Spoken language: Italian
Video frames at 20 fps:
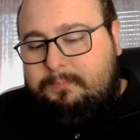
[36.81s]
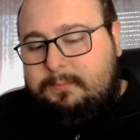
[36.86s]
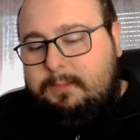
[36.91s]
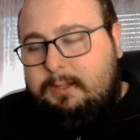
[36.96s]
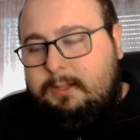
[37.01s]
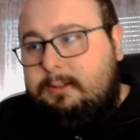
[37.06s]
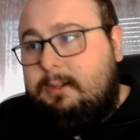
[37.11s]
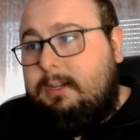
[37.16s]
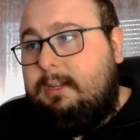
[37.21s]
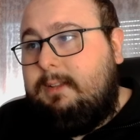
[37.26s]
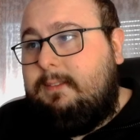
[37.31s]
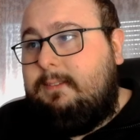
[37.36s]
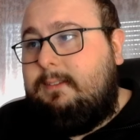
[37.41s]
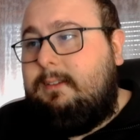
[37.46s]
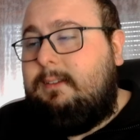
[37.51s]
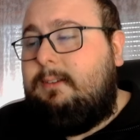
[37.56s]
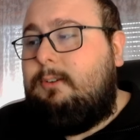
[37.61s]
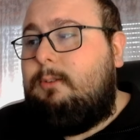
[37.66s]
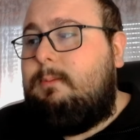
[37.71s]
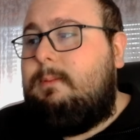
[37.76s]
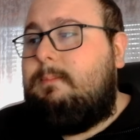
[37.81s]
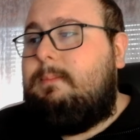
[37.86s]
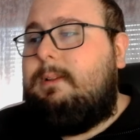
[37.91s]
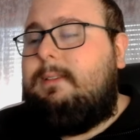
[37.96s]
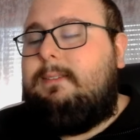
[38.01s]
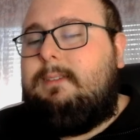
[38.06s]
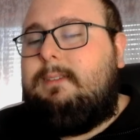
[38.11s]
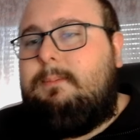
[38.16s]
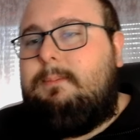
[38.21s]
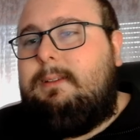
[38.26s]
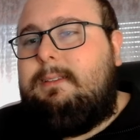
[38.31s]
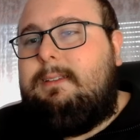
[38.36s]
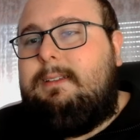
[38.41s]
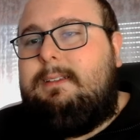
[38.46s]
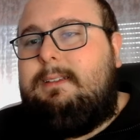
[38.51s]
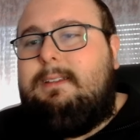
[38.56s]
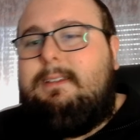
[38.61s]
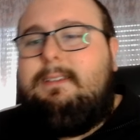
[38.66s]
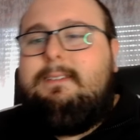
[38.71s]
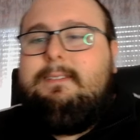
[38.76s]
Allora ragazzi, come ben sapete
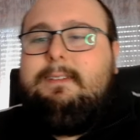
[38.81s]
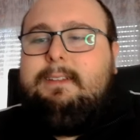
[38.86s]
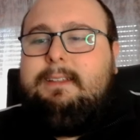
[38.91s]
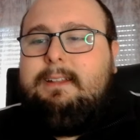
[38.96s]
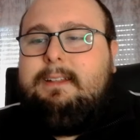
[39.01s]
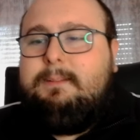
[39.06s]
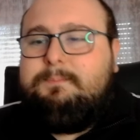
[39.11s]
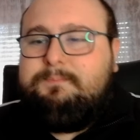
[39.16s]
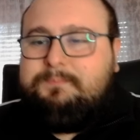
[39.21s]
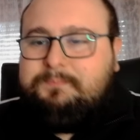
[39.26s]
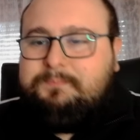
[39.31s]
ieri sera